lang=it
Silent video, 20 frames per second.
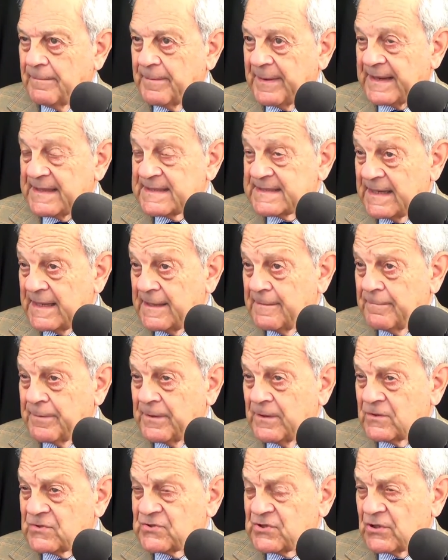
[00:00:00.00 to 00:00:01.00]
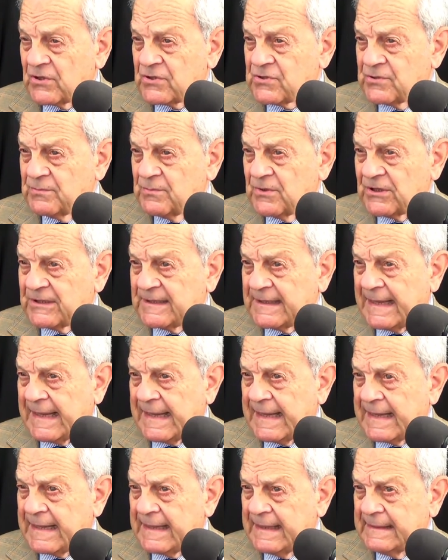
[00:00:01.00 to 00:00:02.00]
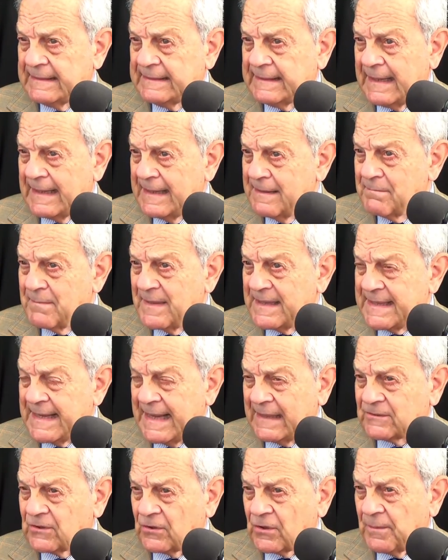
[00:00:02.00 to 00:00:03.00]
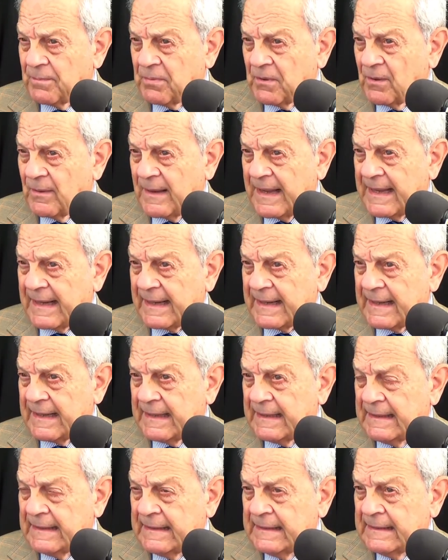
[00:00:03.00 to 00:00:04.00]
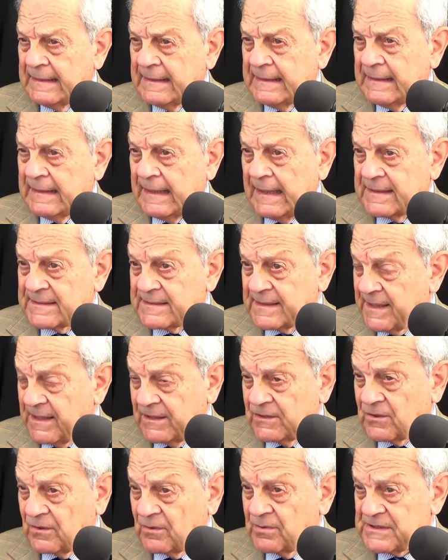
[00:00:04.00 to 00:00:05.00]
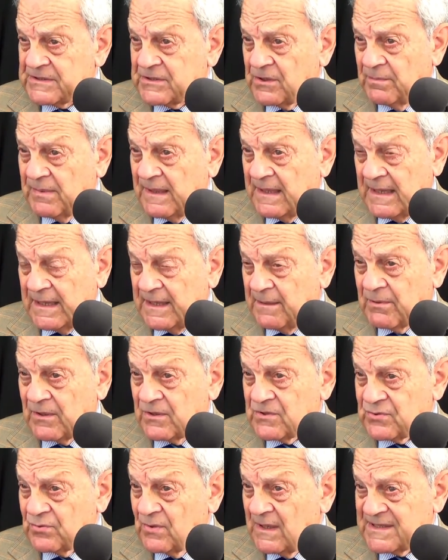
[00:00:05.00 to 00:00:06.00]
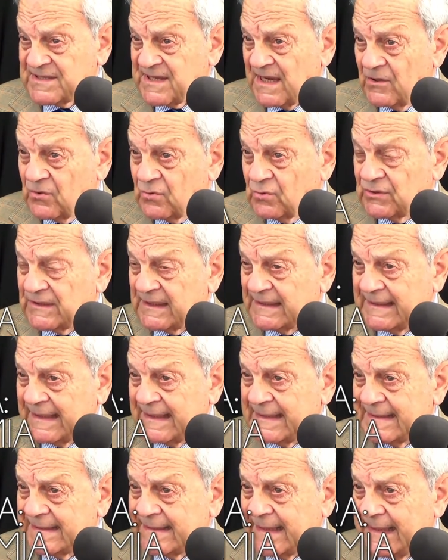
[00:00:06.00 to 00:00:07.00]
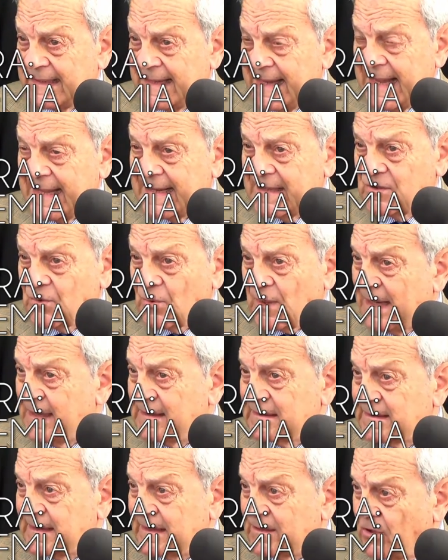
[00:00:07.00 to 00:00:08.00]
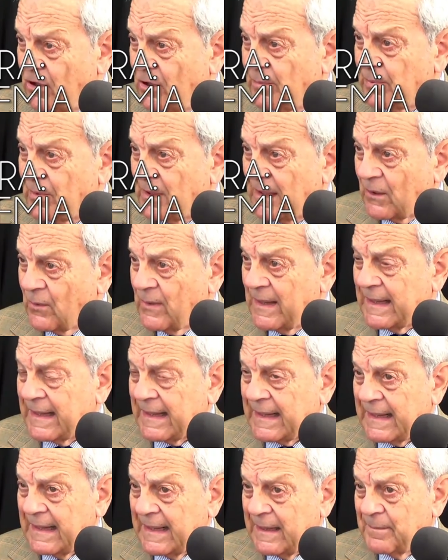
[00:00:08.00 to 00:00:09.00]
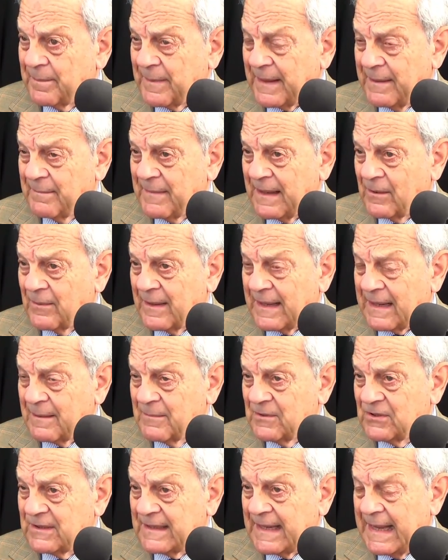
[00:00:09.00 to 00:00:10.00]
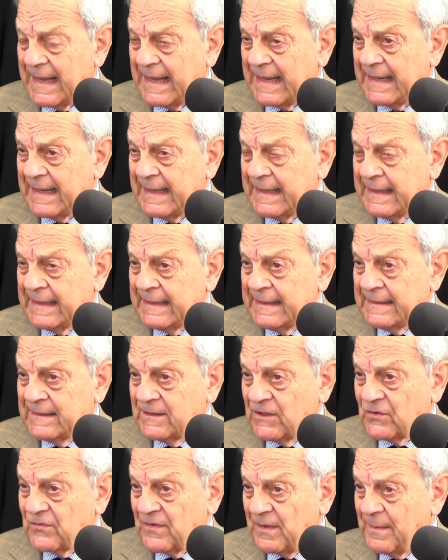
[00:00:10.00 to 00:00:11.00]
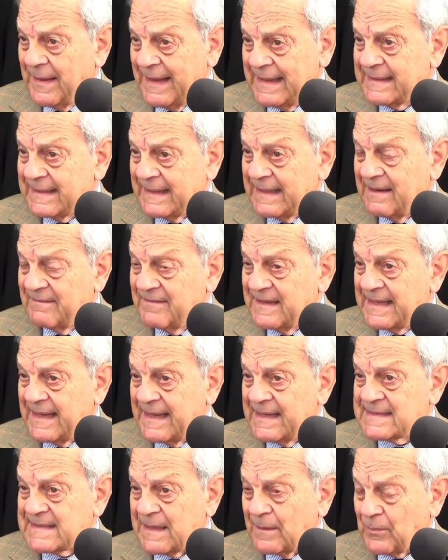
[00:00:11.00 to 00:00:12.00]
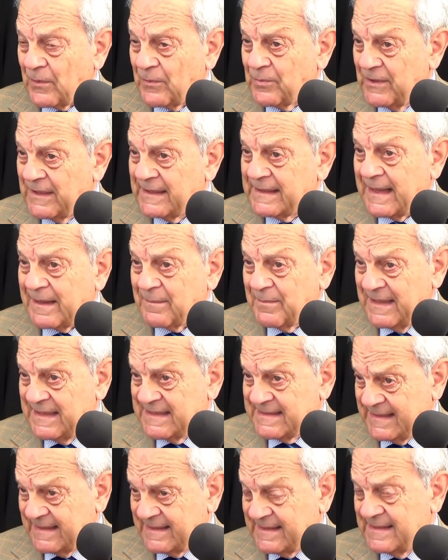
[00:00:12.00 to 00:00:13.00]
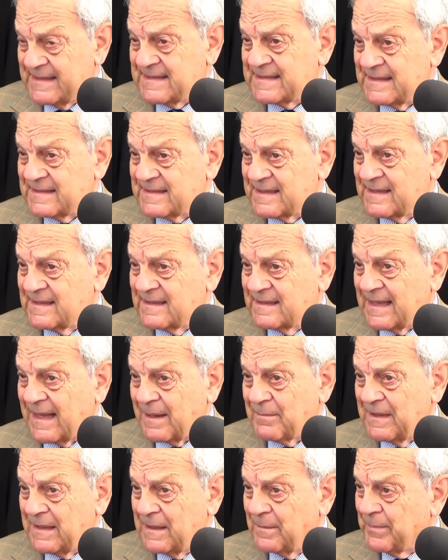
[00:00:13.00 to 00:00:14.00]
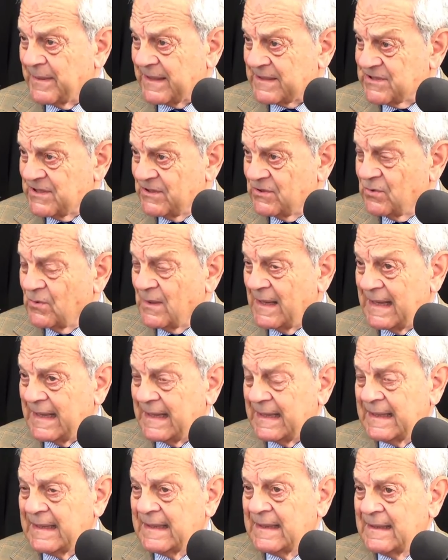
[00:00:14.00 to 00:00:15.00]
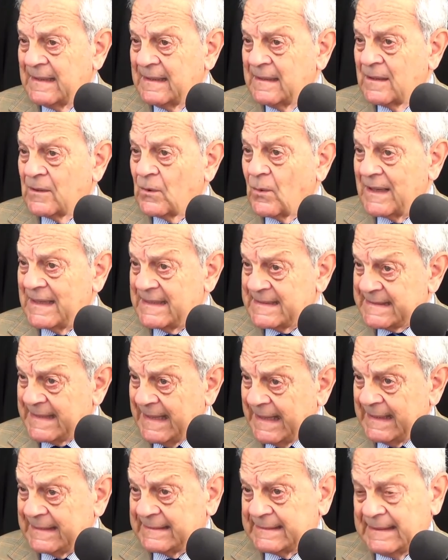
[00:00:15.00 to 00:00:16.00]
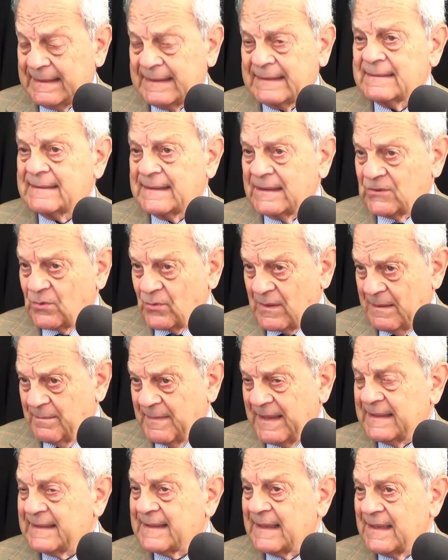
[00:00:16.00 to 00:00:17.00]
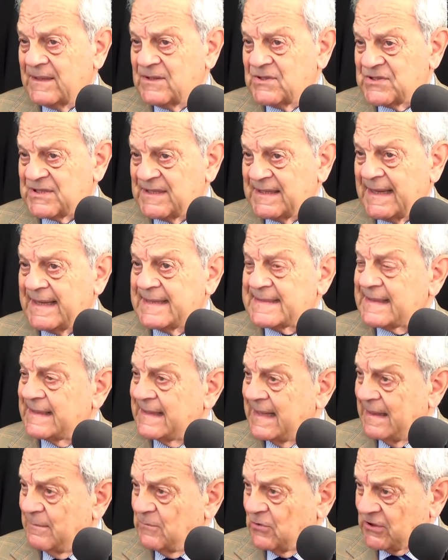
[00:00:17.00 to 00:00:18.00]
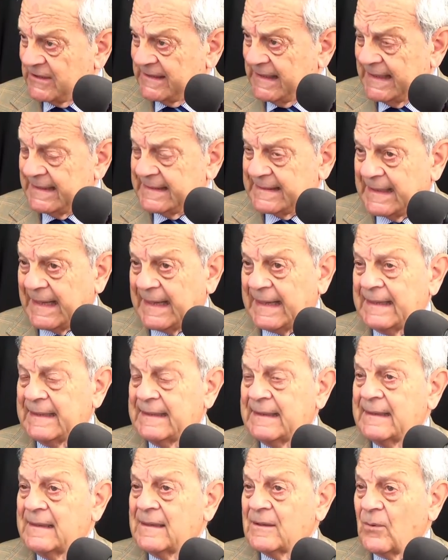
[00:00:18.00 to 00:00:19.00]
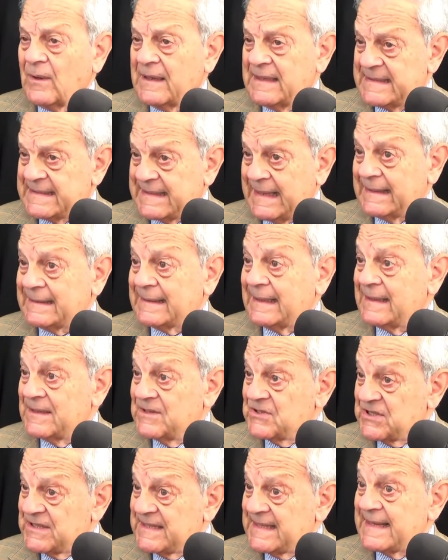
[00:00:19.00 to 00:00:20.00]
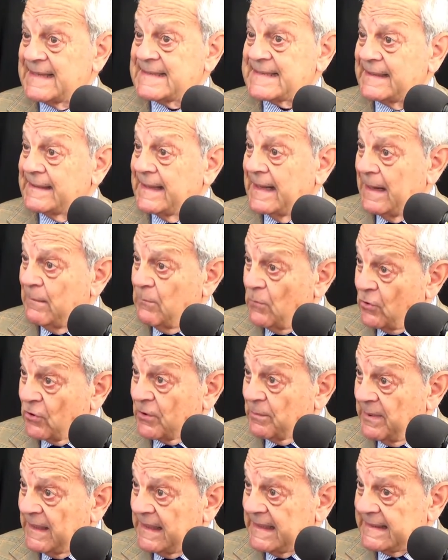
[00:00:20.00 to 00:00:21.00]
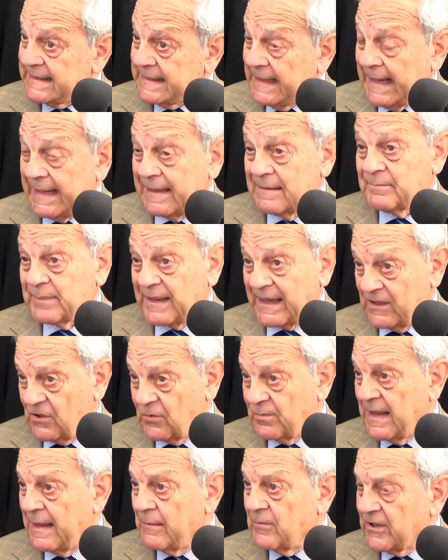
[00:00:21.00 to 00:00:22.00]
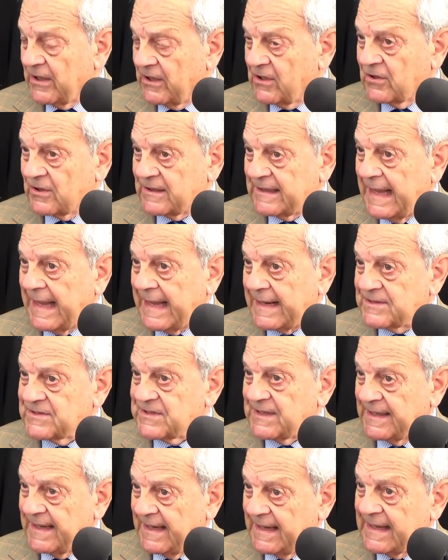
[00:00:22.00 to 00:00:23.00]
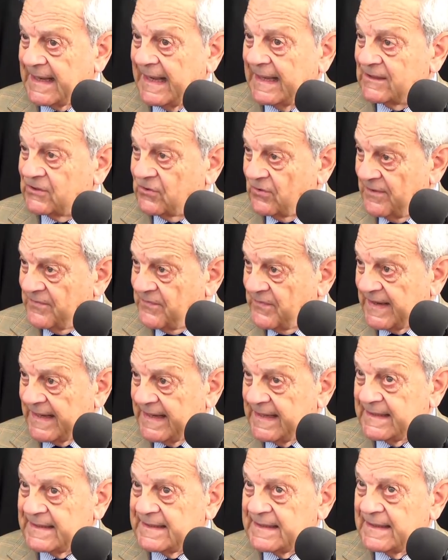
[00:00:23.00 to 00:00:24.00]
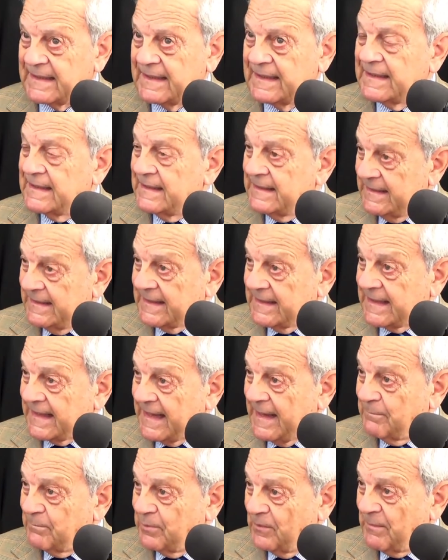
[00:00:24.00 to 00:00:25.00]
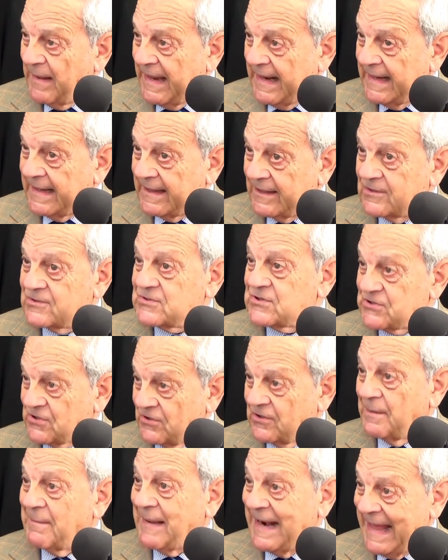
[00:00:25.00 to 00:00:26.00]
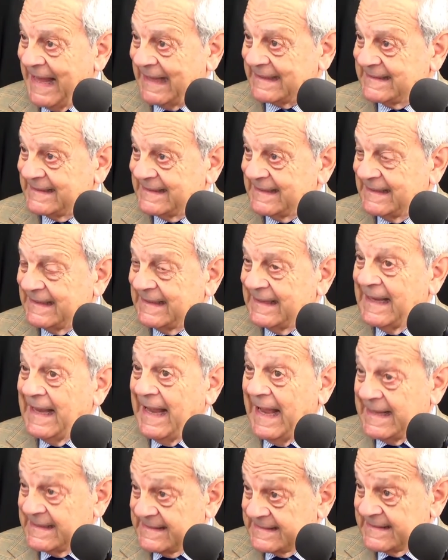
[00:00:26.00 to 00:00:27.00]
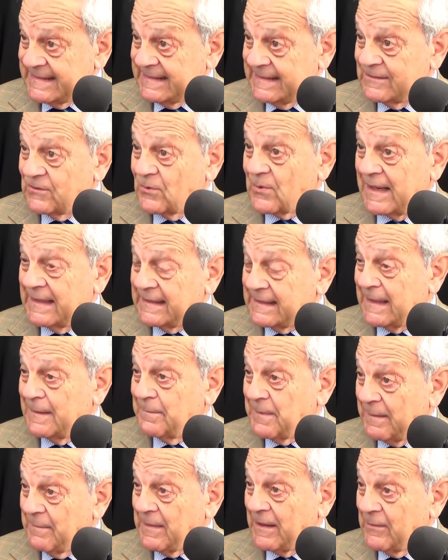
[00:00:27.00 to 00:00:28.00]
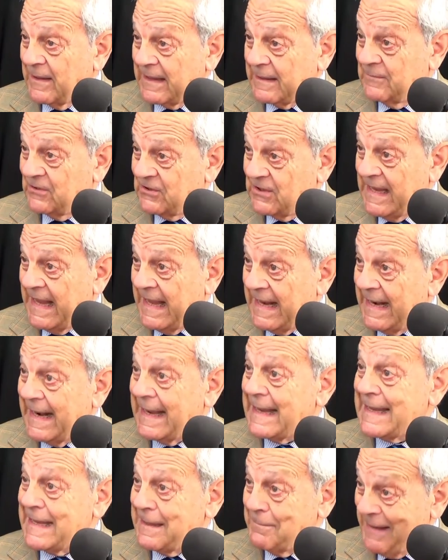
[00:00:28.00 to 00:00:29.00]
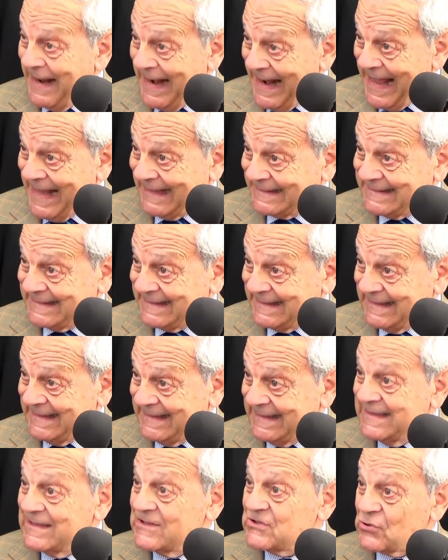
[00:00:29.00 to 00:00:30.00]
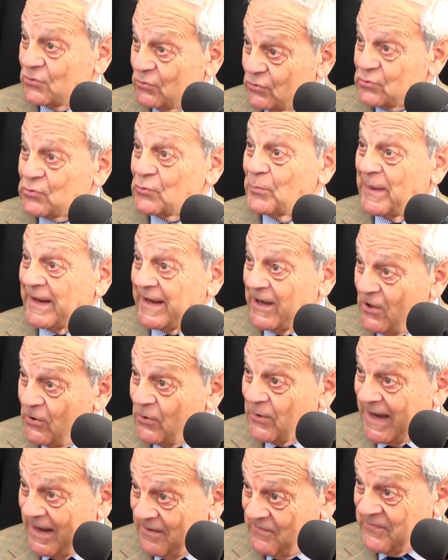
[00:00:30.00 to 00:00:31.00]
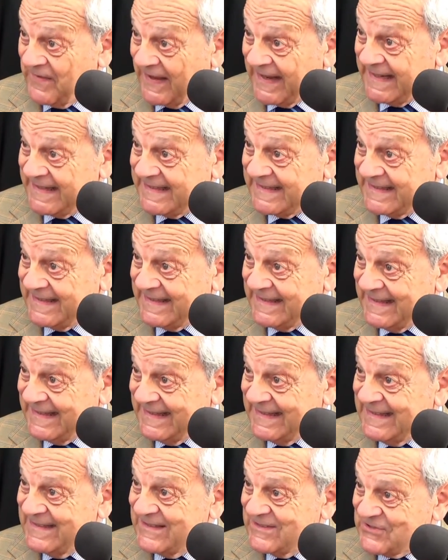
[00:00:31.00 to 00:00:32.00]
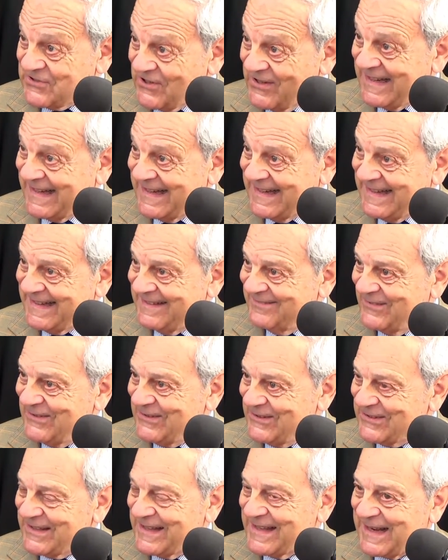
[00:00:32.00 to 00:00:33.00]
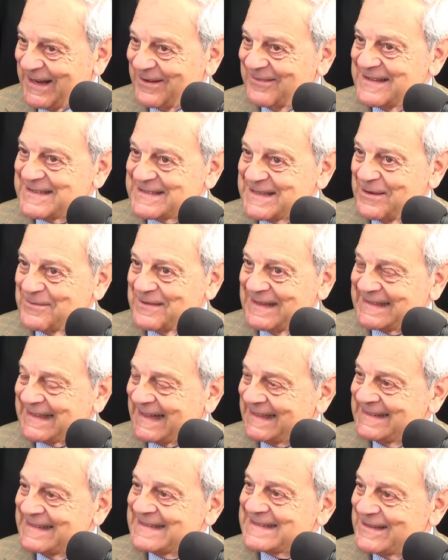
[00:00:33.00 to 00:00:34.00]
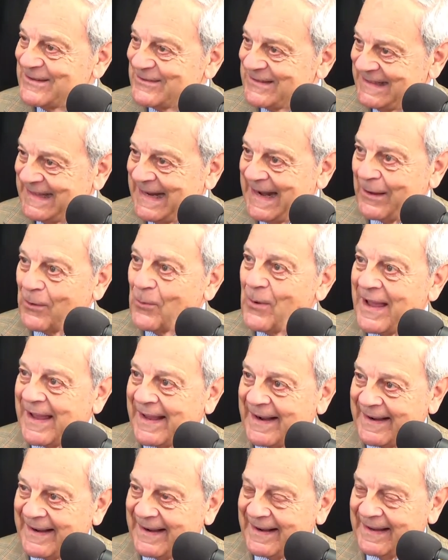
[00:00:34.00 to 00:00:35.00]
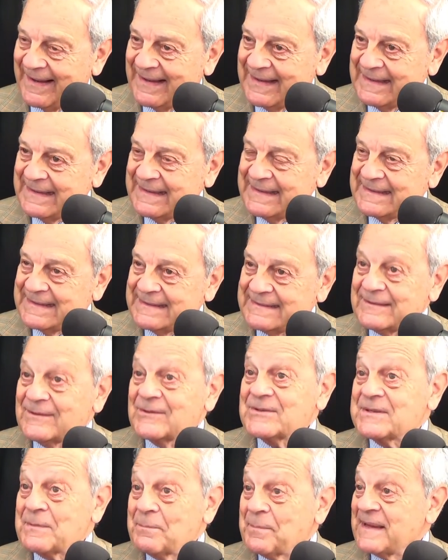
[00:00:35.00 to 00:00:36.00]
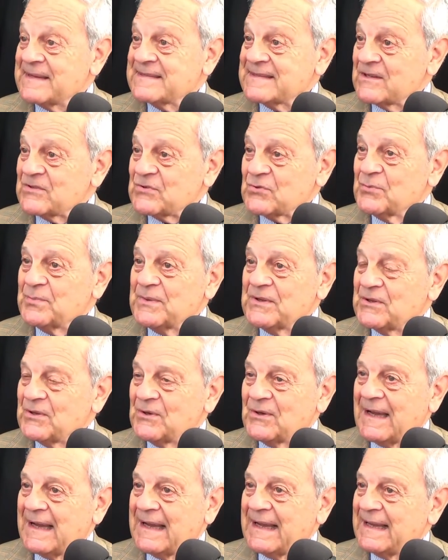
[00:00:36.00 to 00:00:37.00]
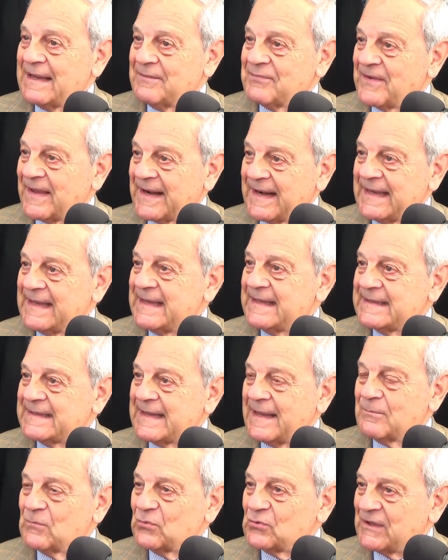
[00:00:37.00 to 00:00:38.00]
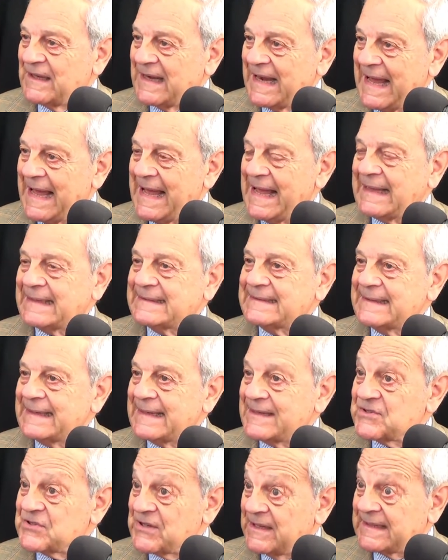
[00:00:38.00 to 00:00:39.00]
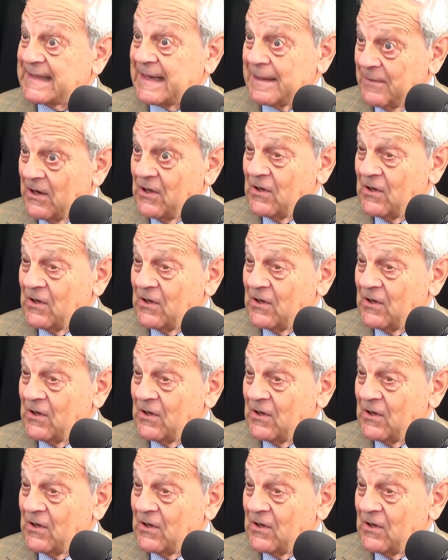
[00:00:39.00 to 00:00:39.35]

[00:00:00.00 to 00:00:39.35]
Per esempio Giorgio Mortara nell'immediato dopoguerra ha scritto questo bel libro sulla salute degli italiani durante e dopo la guerra, la prima guerra mondiale, dove mette in evidenza proprio in termini statistici, in termini percentuali, qual è stata naturalmente l'incidenza della mortalità, qual è stata l'incidenza della morbilità, perché dobbiamo ricordarci che accanto ai feriti in campo bellico ci sono i malati Anzi, durante la Prima Guerra Mondiale i malati sono superiori ai feriti. Cioè, eh, voglio dire, questa è una tradizione delle guerre. Noi si pensa subito ai feriti, ai mutilati, eccetera.